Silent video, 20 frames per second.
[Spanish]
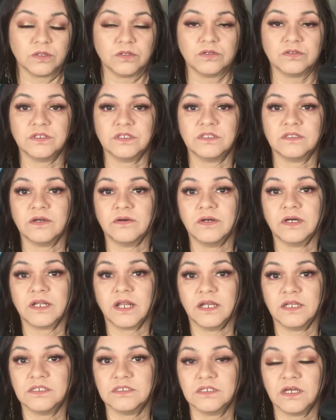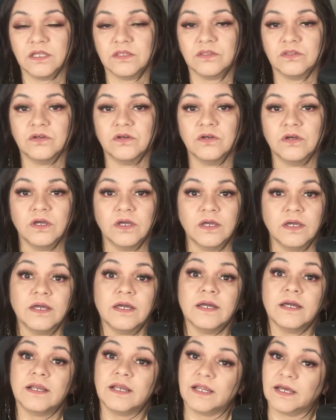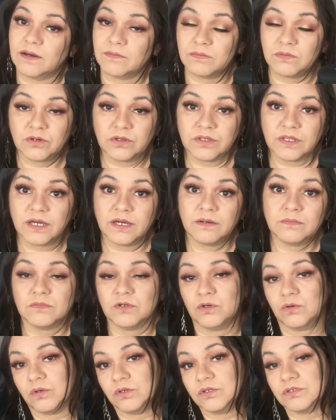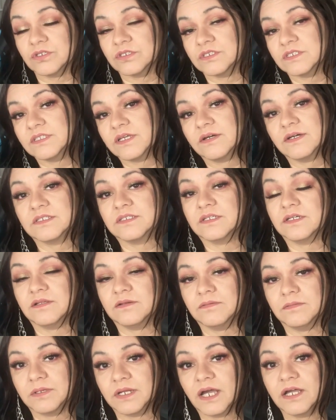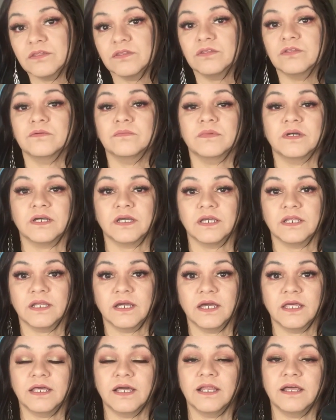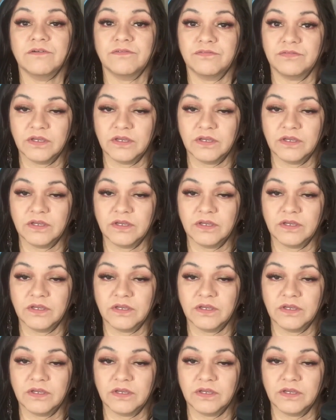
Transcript: cuando se estaba realizando la boda o cuando se estaba celebrando más que nada la